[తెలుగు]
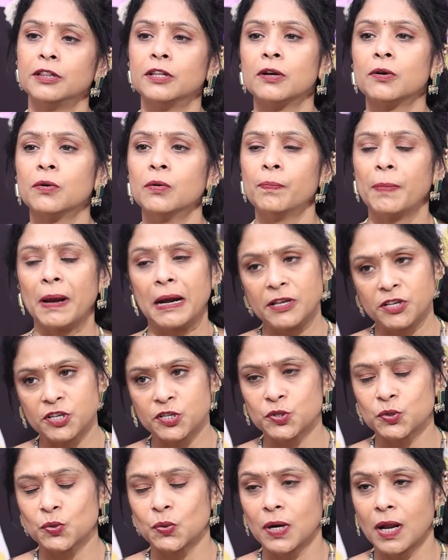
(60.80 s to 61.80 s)
ఇద్దరూ పెళ్లి
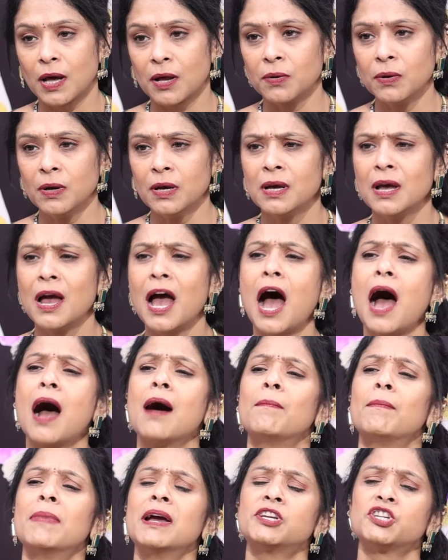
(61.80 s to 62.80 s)
చేసుకున్నారు ఆ
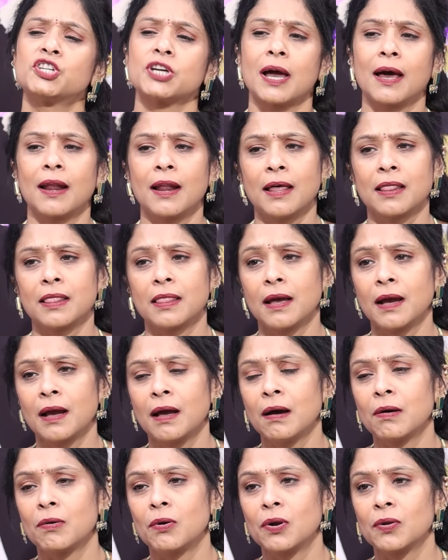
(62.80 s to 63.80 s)
అమ్మాయి చాలా
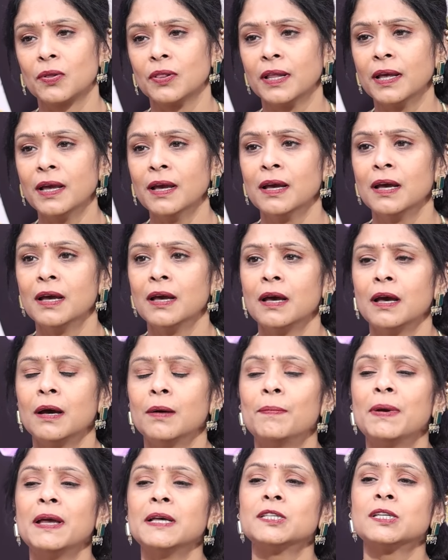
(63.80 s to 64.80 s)
అందంగా ఉంటుంది
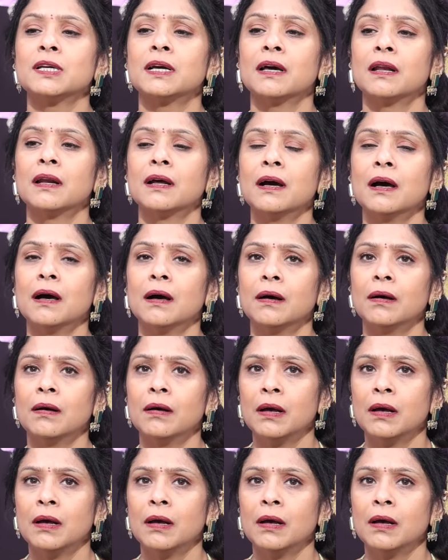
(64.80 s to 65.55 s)
బేసికల్గా